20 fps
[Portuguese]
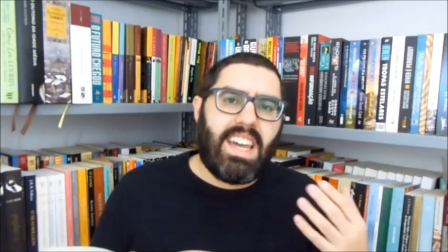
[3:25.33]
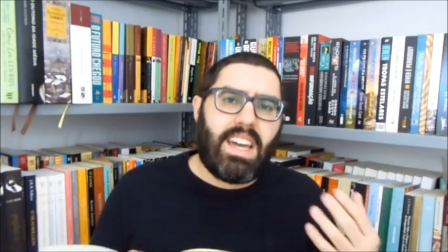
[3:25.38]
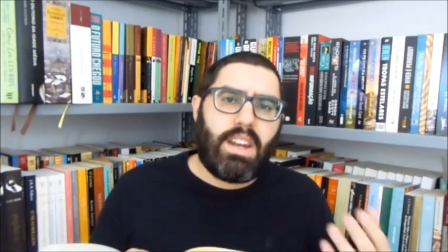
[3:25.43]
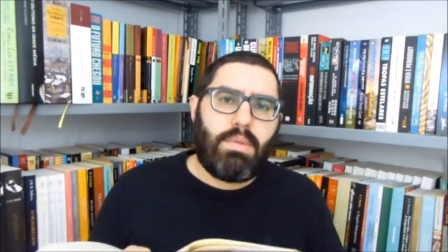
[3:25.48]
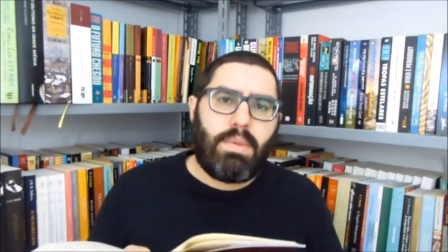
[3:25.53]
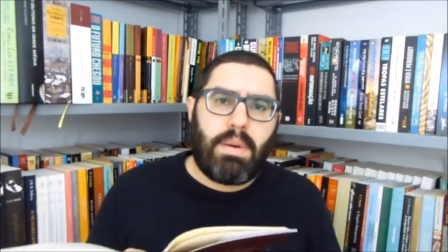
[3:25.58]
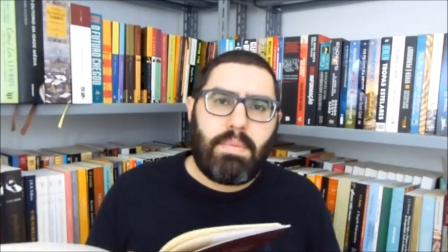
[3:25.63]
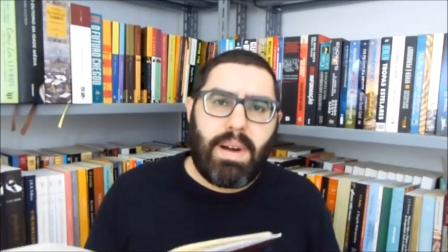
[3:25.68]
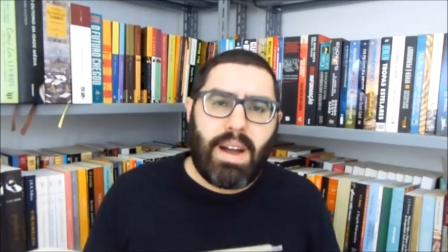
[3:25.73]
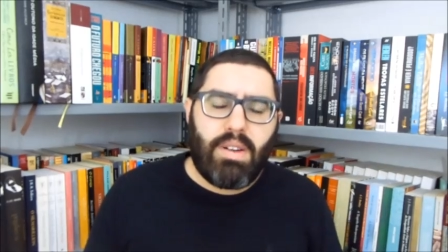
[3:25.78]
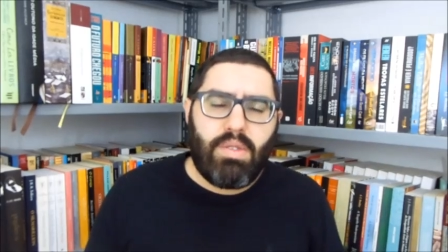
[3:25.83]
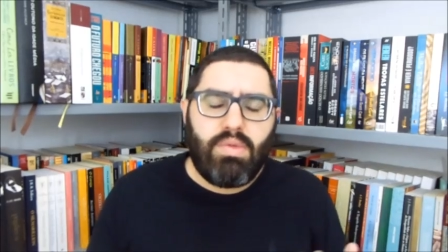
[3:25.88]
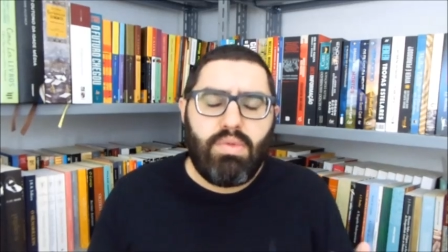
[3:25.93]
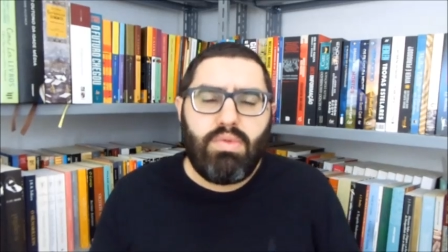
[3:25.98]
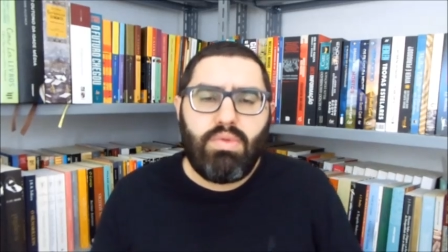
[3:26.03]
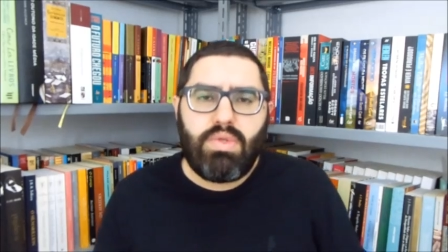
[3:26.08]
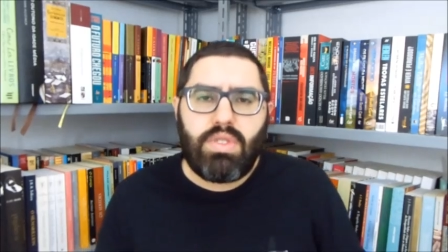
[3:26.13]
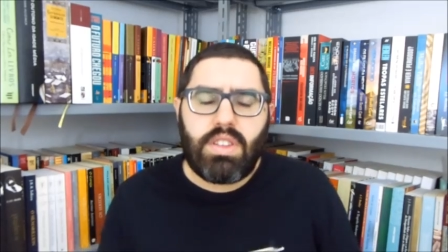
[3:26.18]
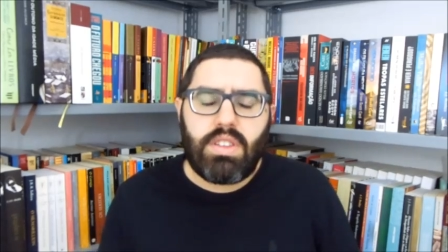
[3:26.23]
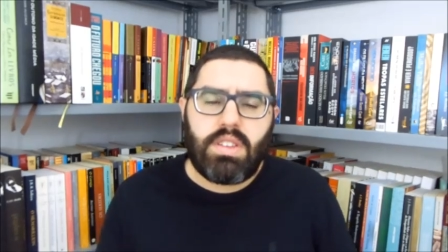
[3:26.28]
era uma
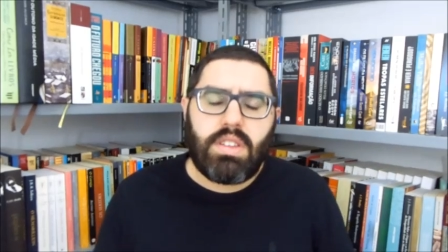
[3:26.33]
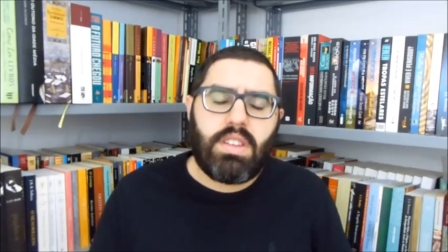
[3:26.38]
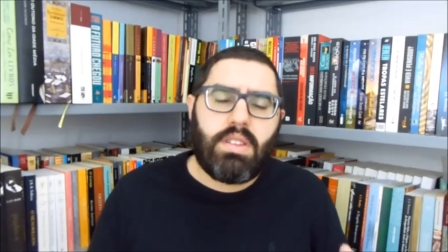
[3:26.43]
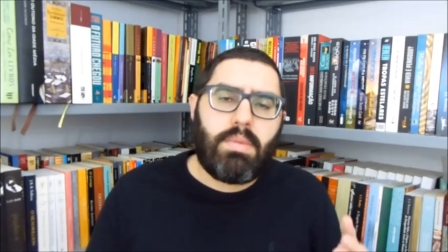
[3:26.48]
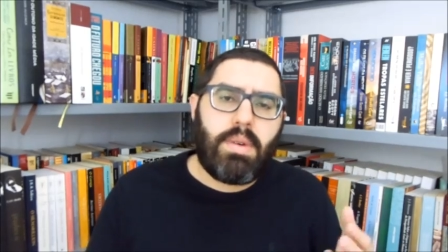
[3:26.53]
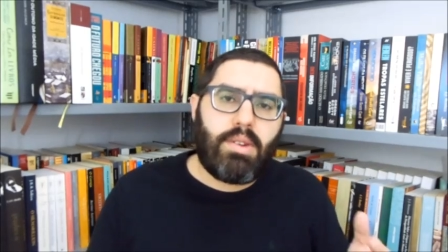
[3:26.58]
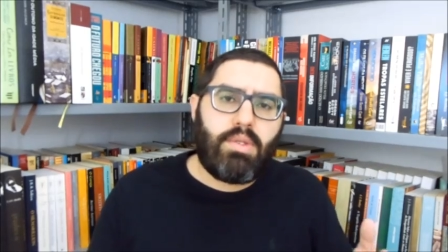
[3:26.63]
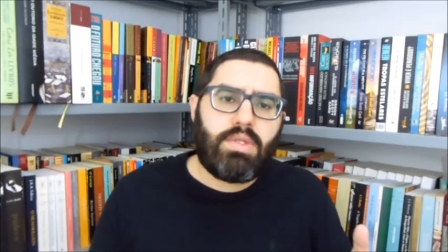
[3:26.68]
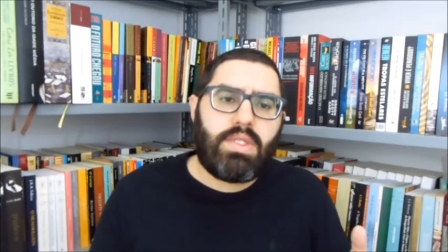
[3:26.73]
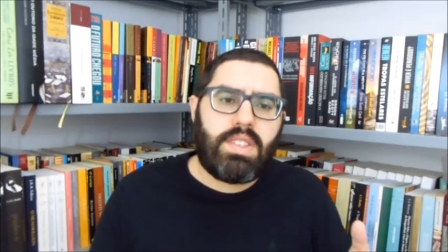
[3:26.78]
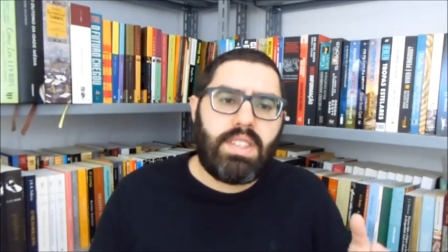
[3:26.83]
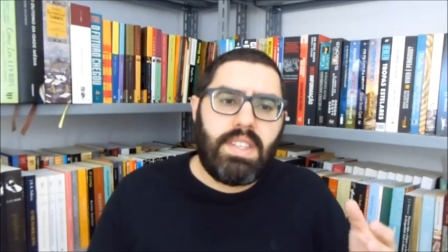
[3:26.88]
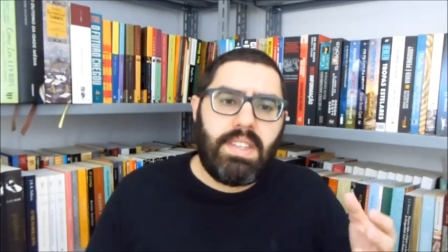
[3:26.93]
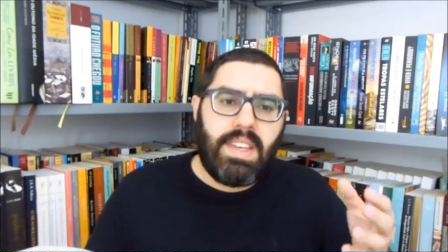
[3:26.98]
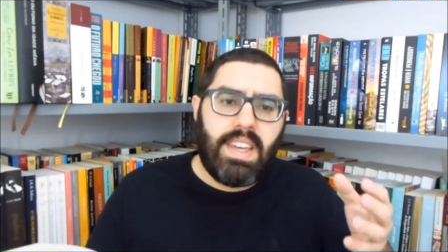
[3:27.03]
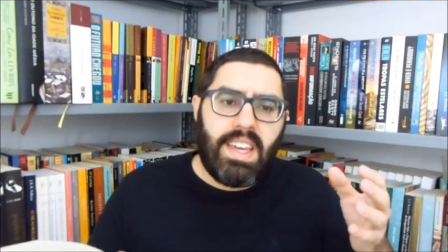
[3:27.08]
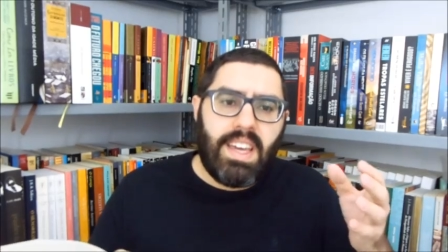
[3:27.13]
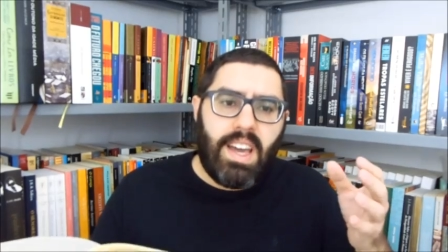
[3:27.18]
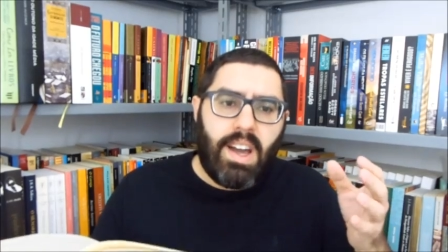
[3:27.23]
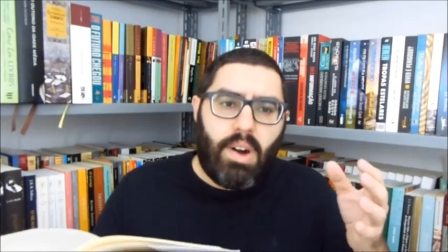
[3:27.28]
bagunça, não bagunça sim,